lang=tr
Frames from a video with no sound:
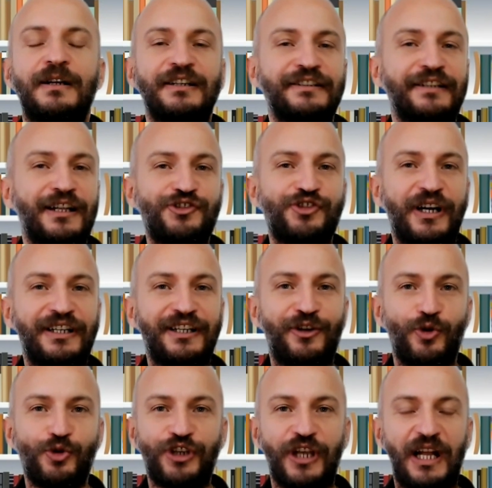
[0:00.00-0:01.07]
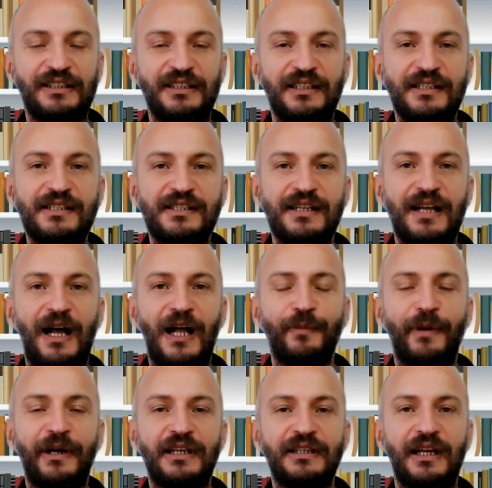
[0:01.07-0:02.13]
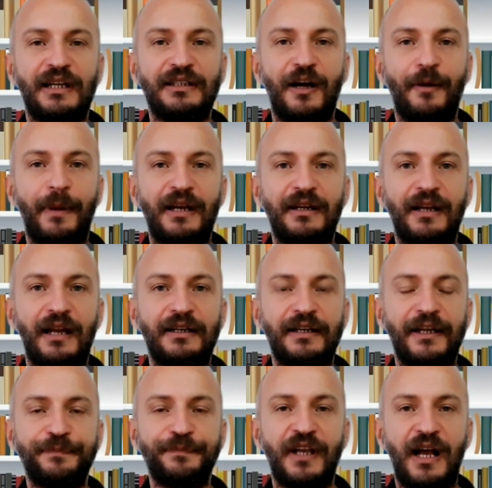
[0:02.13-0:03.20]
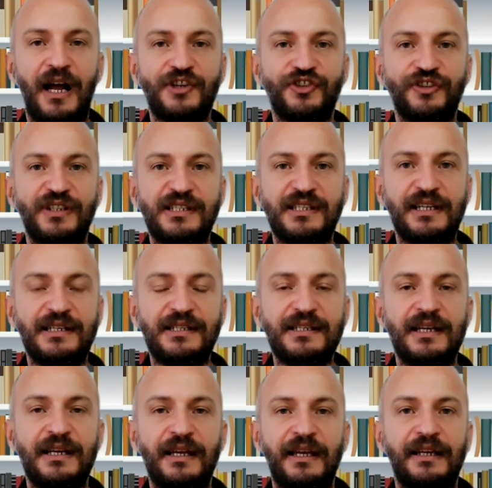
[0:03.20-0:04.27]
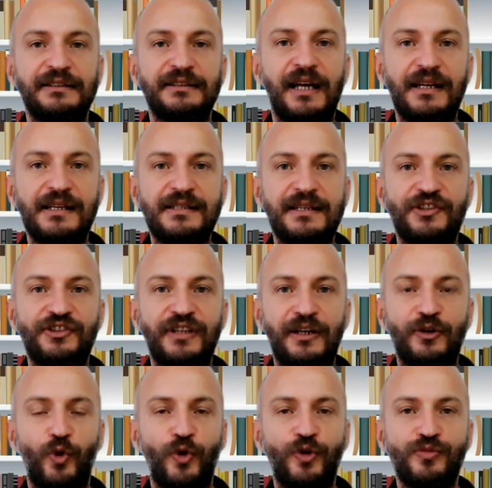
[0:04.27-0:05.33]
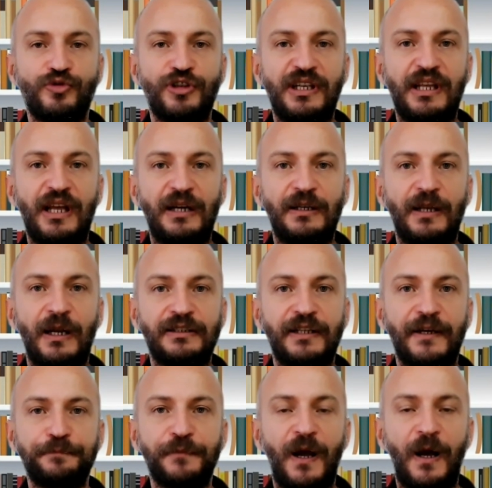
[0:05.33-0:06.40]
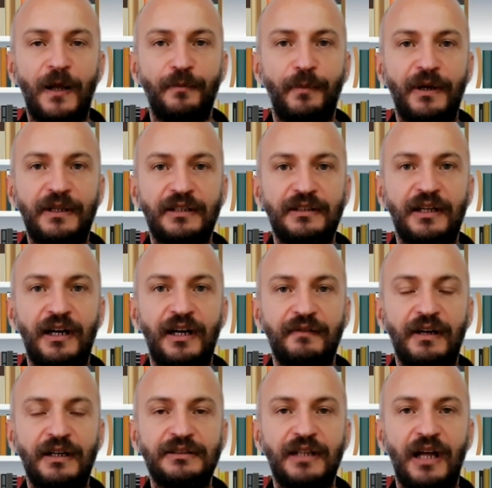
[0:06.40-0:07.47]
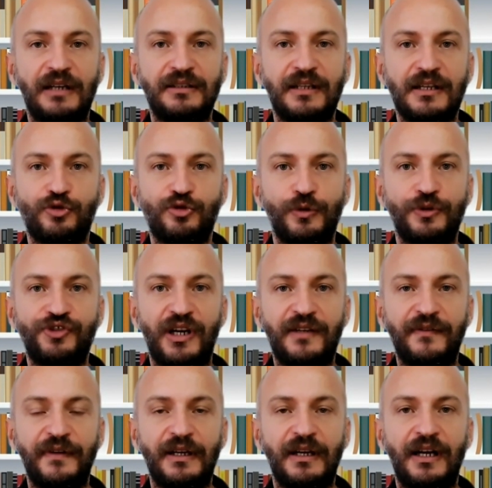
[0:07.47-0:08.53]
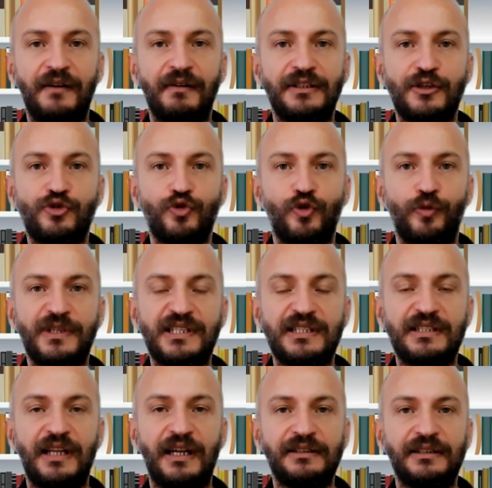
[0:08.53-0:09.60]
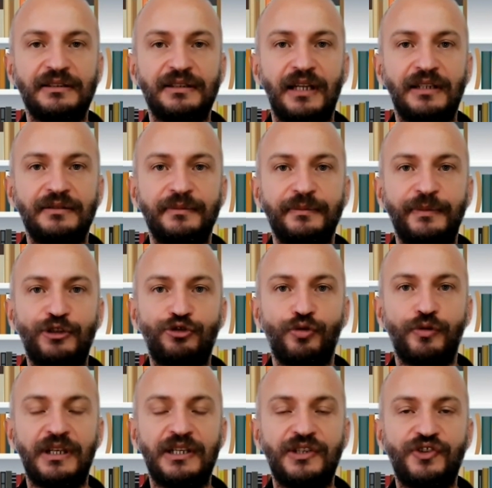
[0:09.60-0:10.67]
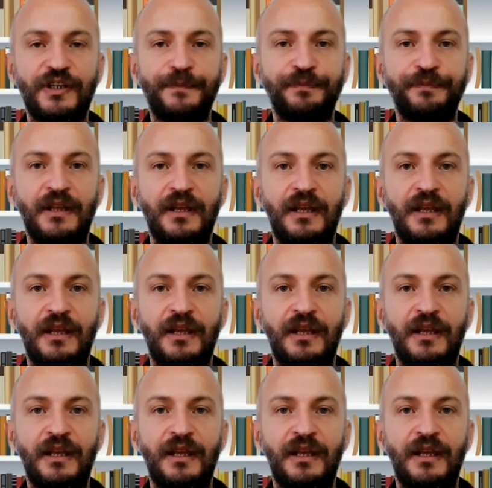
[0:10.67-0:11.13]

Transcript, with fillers: Kanal Çağrı'ya hoş geldiniz. Almanya'dan haberlerle karşınızdayız. Değerli izleyiciler, önümüzdeki aylarda Almanya'da hava daha da soğuyacak ve havanın soğumasının ardından birçok kişi